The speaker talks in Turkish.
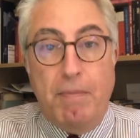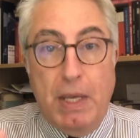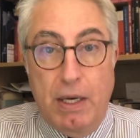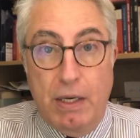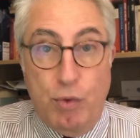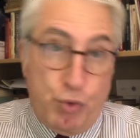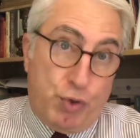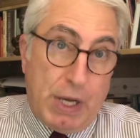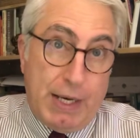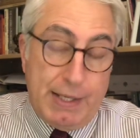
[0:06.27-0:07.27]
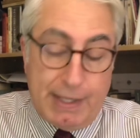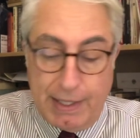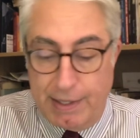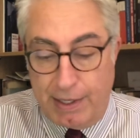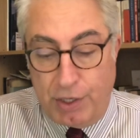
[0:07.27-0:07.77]
Ee, üç
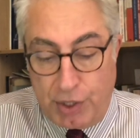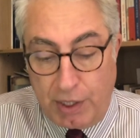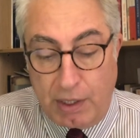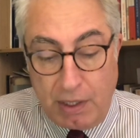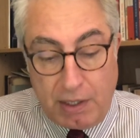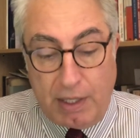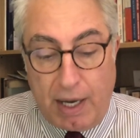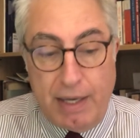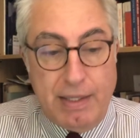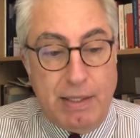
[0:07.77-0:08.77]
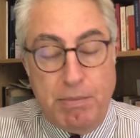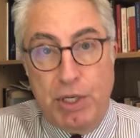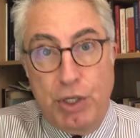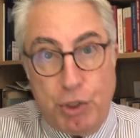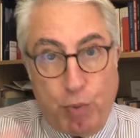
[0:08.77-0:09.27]
tanesini seçtik. İki tanesi biri
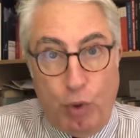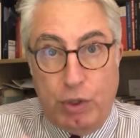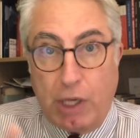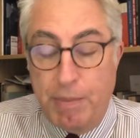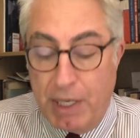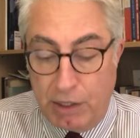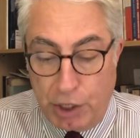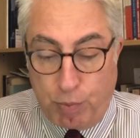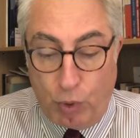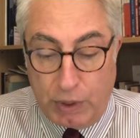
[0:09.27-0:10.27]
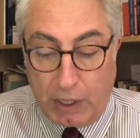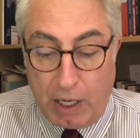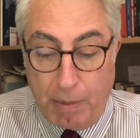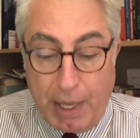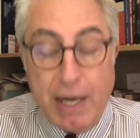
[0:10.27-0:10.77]
iç politika, biri dış politika
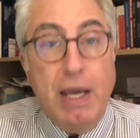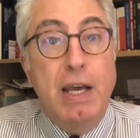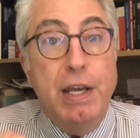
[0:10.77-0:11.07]
haberi.